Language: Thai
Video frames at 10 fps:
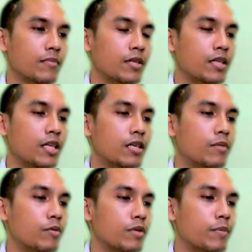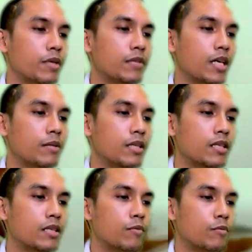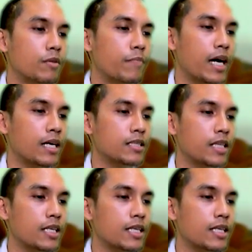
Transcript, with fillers: ทีนี้ก็ผมจะเพิ่มเติมนิดนึงคือผมจะแบ่งให้เส้น